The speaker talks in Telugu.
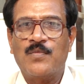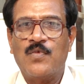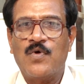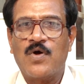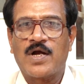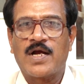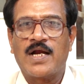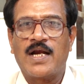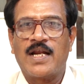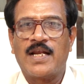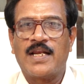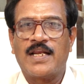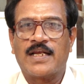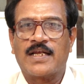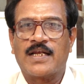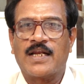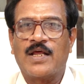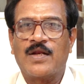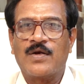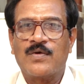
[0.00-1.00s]
మోకాళ్ళని
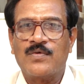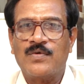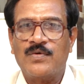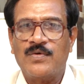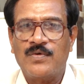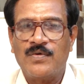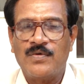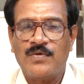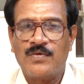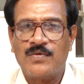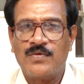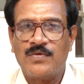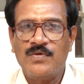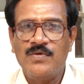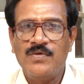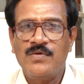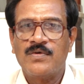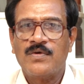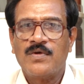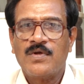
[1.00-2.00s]
ఇట్లా అనుకుంటూ
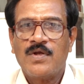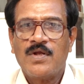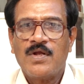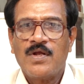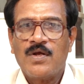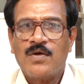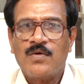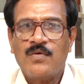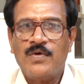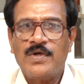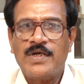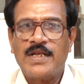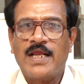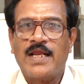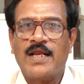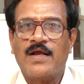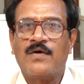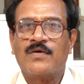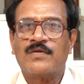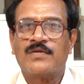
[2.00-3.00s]
ఉంటే
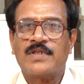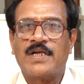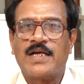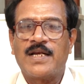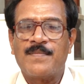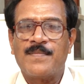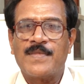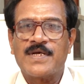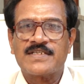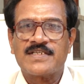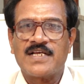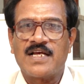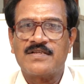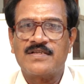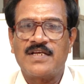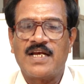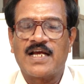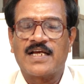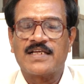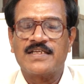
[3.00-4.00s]
ఏమవుతుందంటే
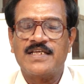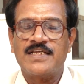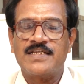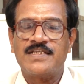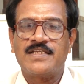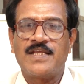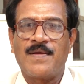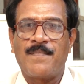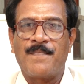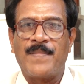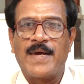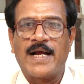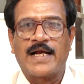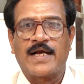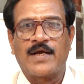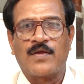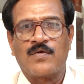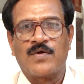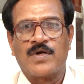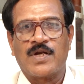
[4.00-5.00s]
మసాజ్ లాగా చేస్తే
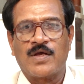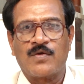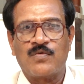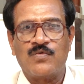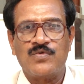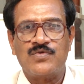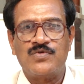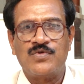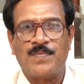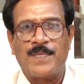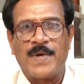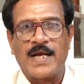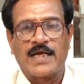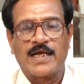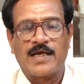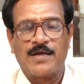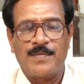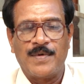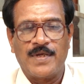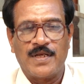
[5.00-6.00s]
పక్కనున్న గుజ్జు
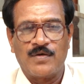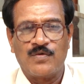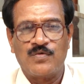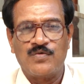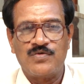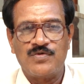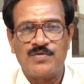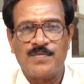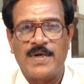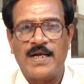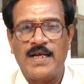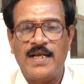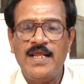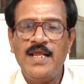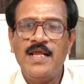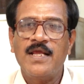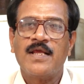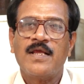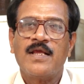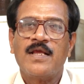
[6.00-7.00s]
పక్కకు పోయిన గుజ్జు మళ్ళీ
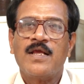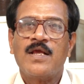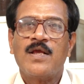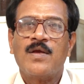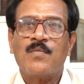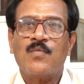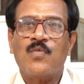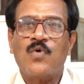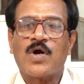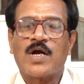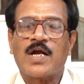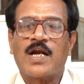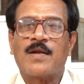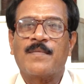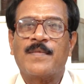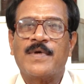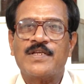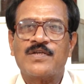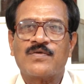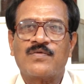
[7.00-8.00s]
మోకాళ్ళ
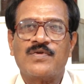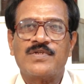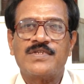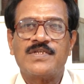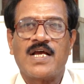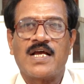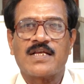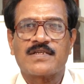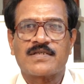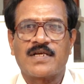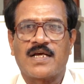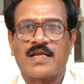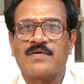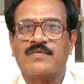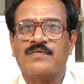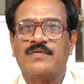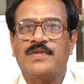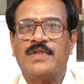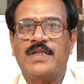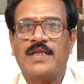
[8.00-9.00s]
మధ్యకు వచ్చే ఆస్కారం
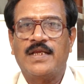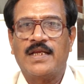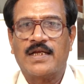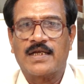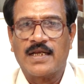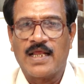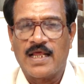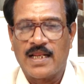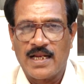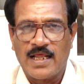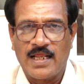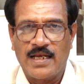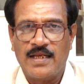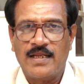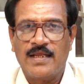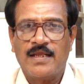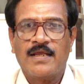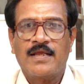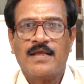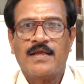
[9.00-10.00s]
ఉంది ఇట్లా అనాలి
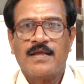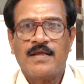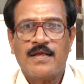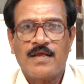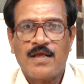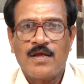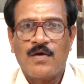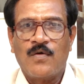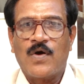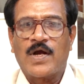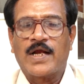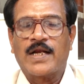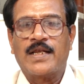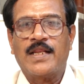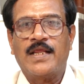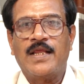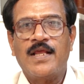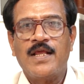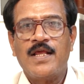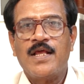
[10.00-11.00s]

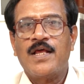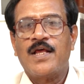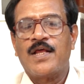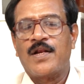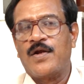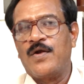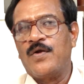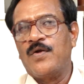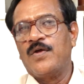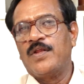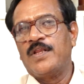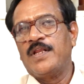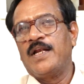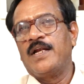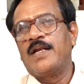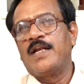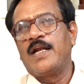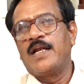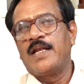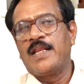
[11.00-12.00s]
ఒకటి రెండోది
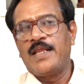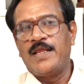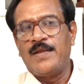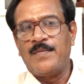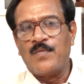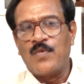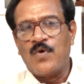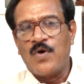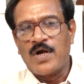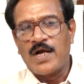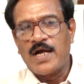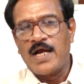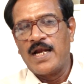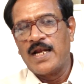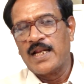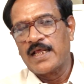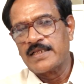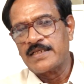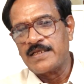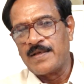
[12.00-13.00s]
ఏంటంటే ఈ
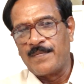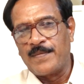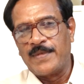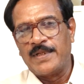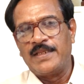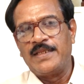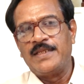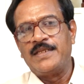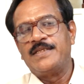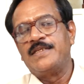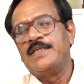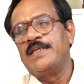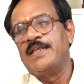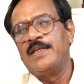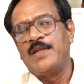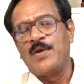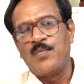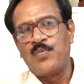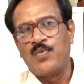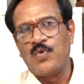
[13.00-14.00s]
మోకాళ్ళకు సంబంధించి
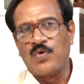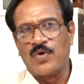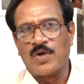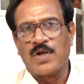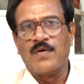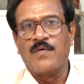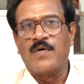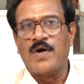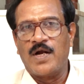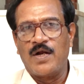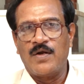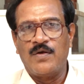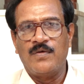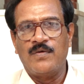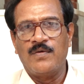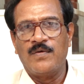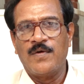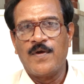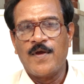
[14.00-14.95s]
నొప్పులు ఉన్నవాళ్ళు